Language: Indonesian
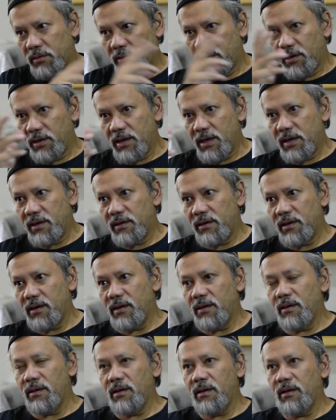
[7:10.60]
dengan
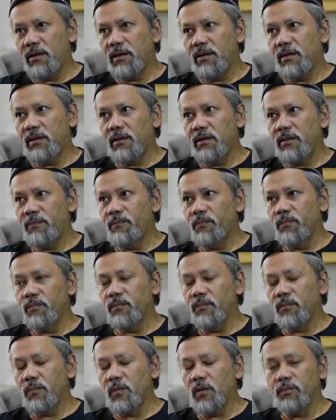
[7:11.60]
uh,
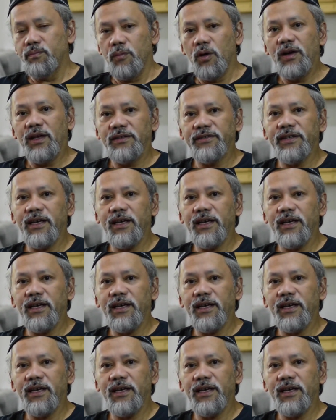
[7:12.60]
model